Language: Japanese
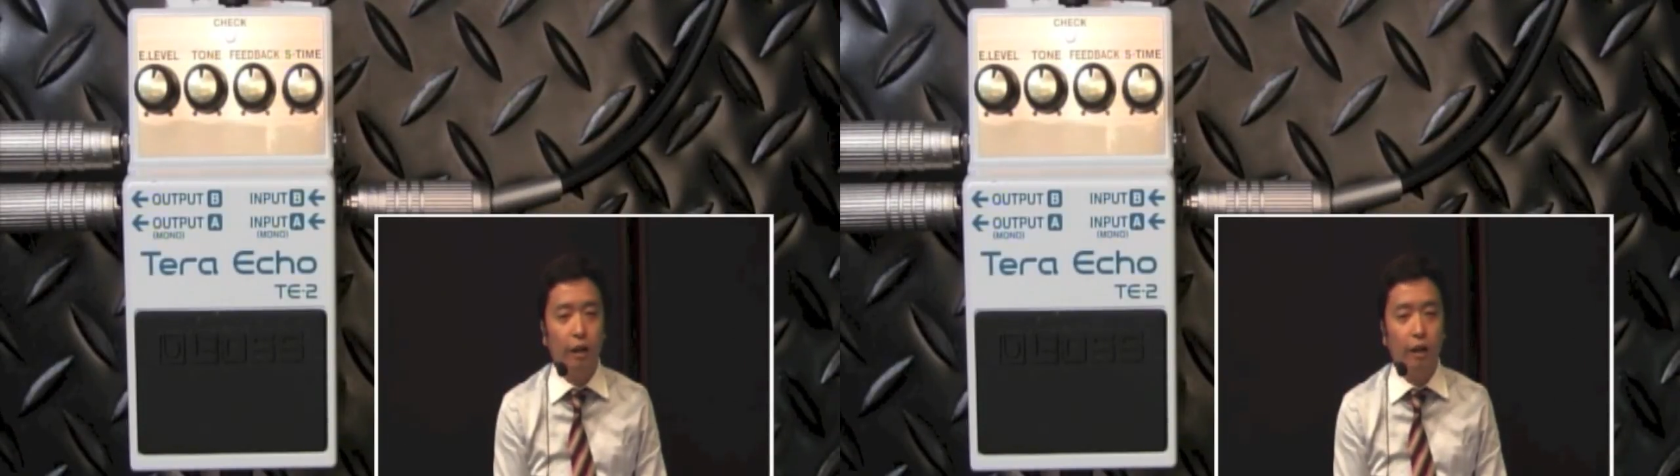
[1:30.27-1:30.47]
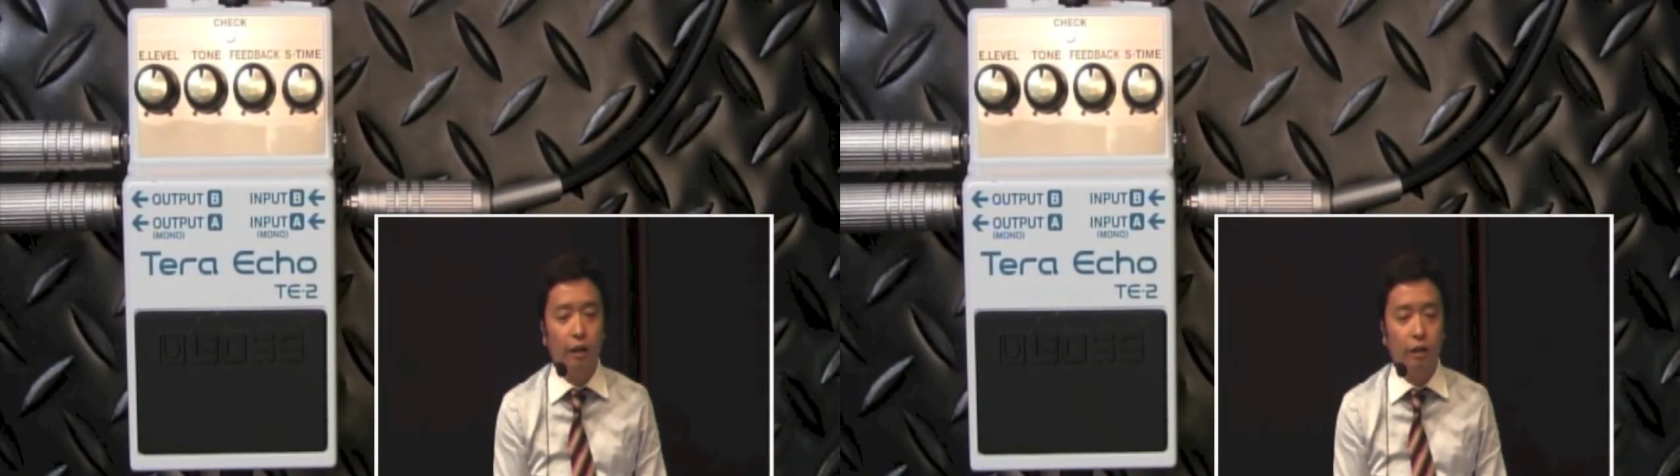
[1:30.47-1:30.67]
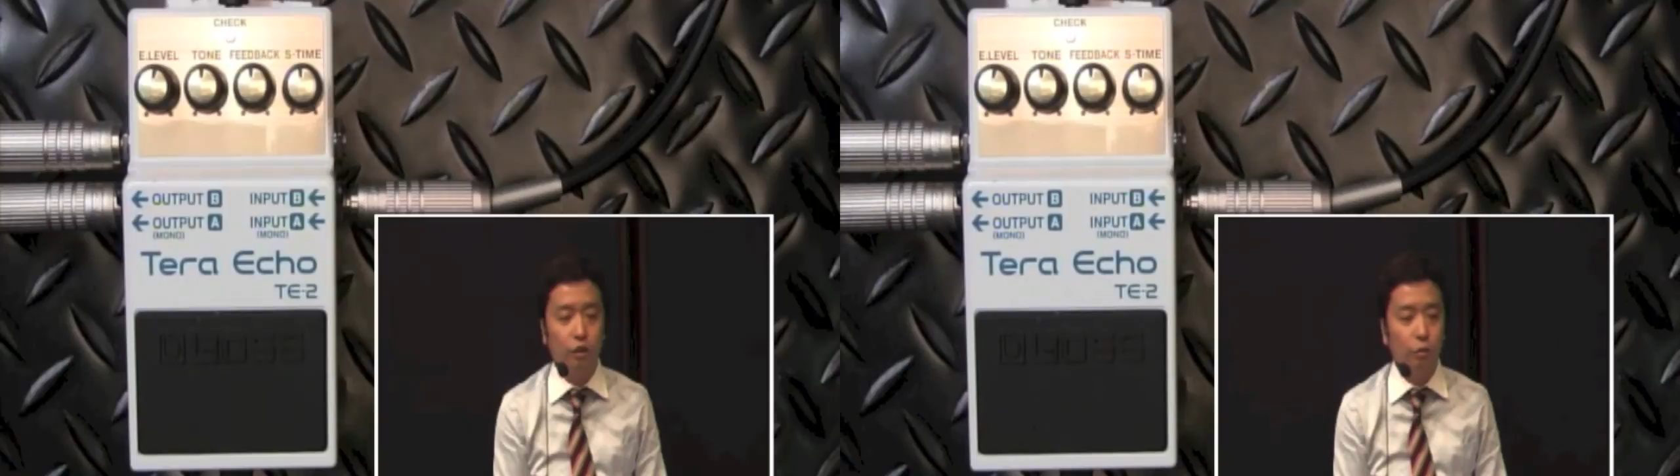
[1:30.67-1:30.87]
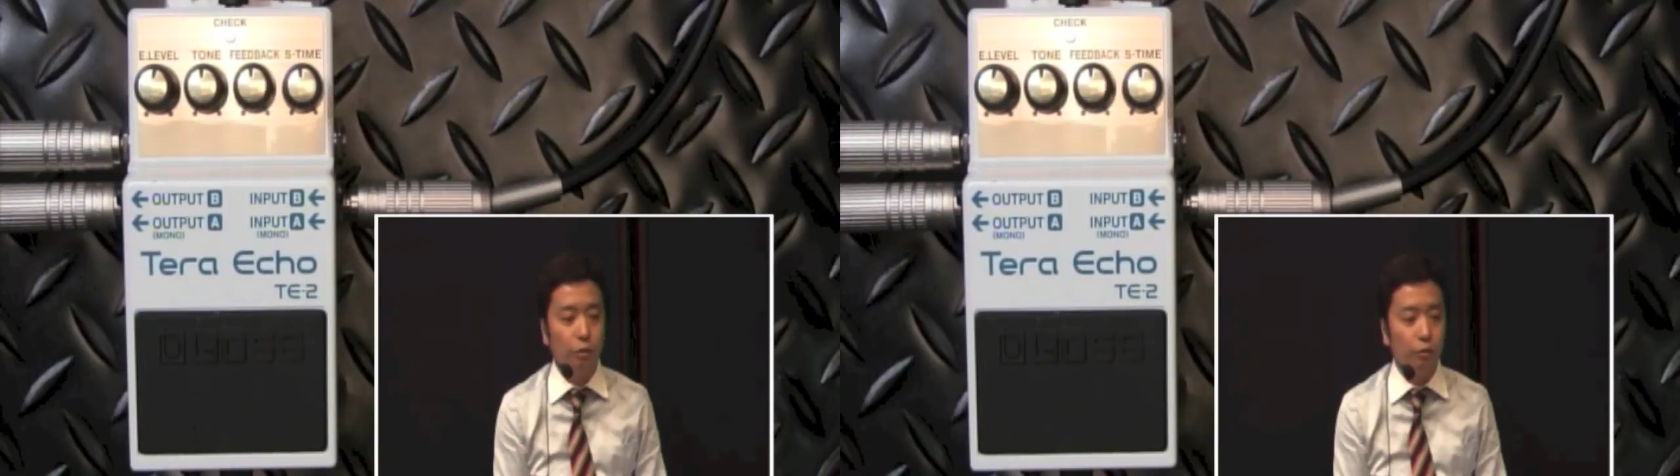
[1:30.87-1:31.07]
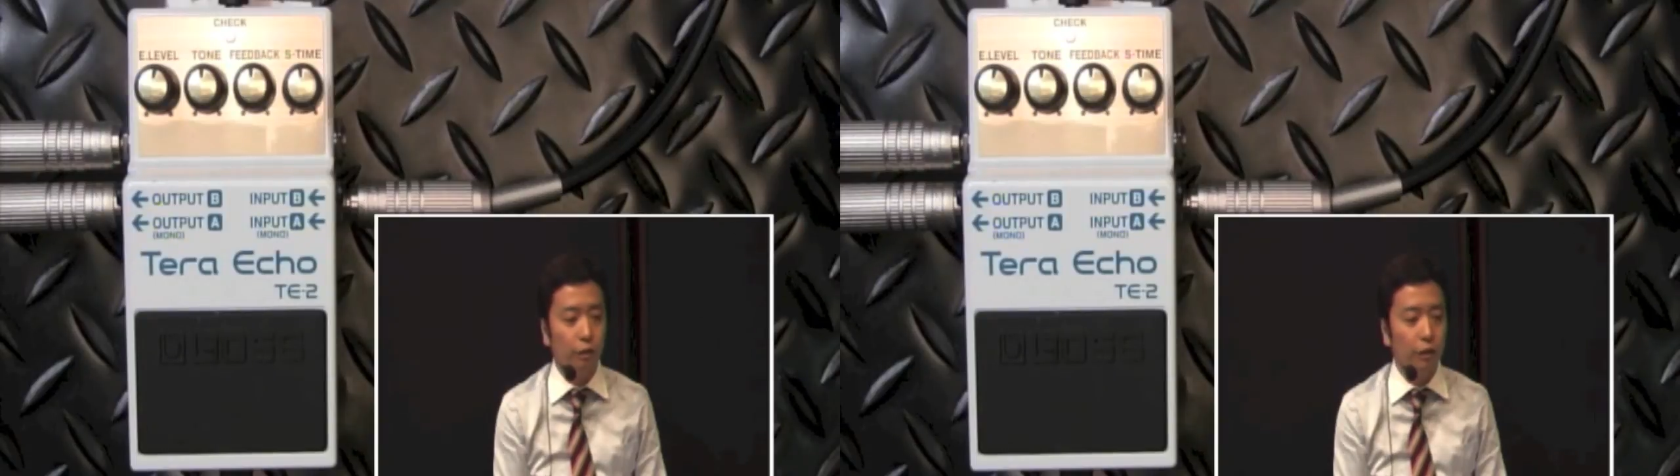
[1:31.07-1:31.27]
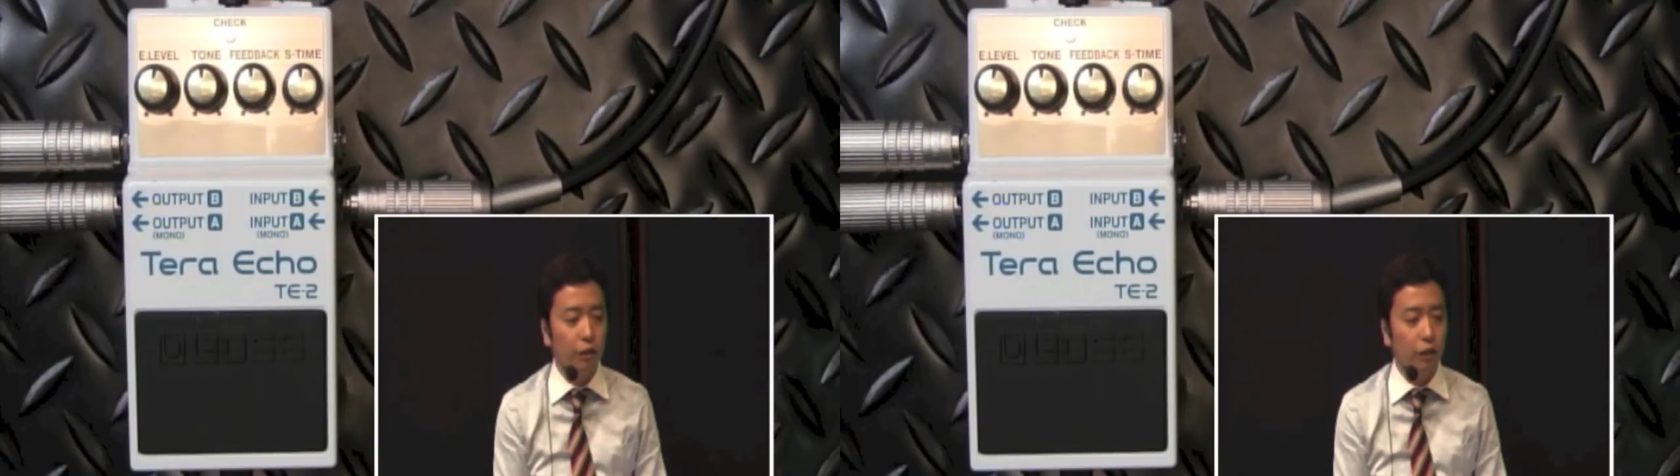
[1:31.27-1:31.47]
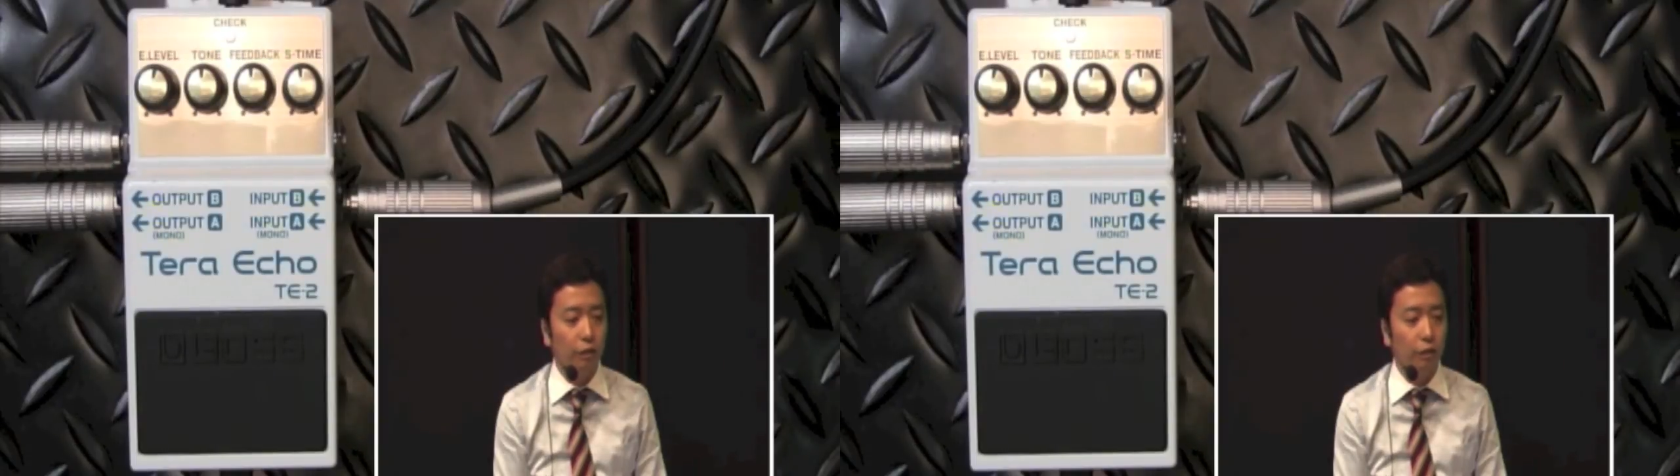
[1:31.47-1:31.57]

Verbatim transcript: えー、ひゃっきしゅめにふさわしい